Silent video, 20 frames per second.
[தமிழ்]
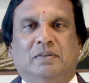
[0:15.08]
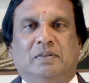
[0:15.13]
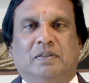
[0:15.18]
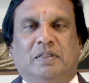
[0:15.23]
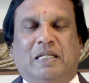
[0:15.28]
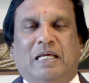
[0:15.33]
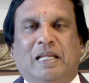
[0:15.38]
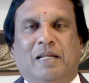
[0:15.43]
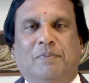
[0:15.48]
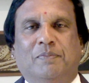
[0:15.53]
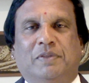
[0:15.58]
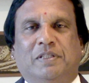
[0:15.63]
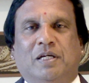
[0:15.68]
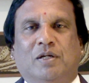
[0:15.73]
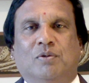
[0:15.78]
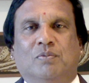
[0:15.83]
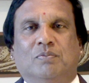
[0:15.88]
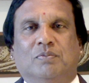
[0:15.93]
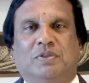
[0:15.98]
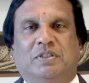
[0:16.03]
நலம்
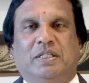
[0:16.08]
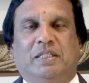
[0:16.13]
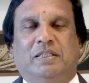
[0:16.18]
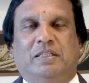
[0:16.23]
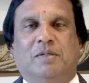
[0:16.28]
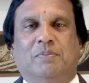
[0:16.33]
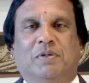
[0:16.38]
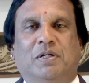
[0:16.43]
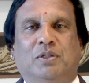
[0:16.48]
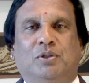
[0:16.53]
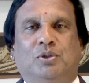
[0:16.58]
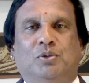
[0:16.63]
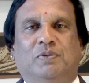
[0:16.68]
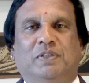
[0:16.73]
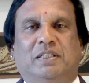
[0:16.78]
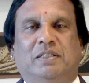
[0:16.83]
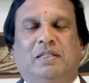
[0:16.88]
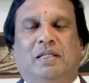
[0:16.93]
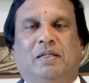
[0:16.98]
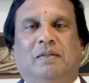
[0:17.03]
தரும் சித்த
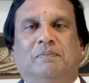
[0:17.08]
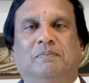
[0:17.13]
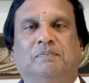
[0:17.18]
மருத்துவத்தில்